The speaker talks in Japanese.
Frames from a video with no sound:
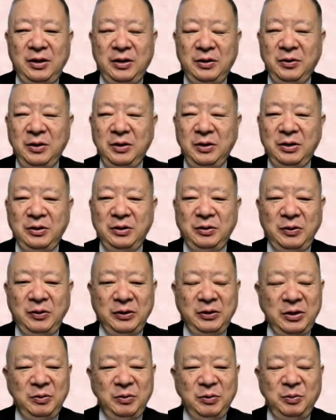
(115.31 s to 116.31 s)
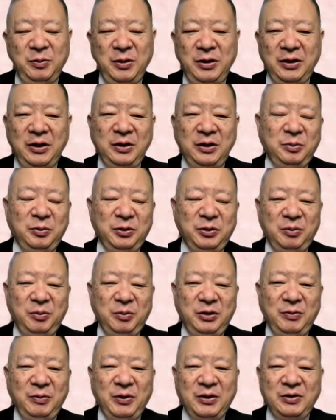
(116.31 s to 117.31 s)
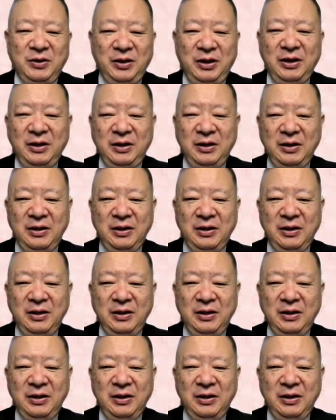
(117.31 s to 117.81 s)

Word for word: あのあたり、私もうまいなと思って見てますね。